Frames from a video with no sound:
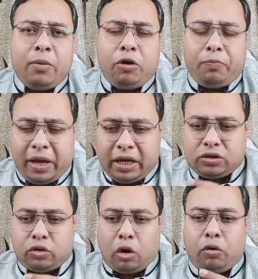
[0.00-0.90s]
এবং
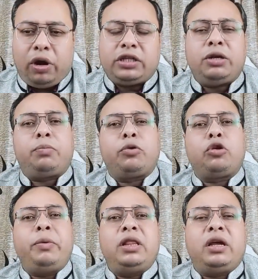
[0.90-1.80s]
বেশ দখল আছে
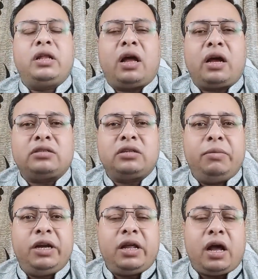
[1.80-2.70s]
প্রথমের দিকে থাকা
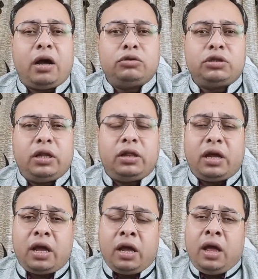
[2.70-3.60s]
সেই মিডিয়া হাউসকে
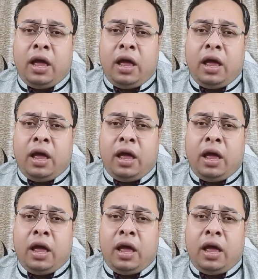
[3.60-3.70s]
দিয়ে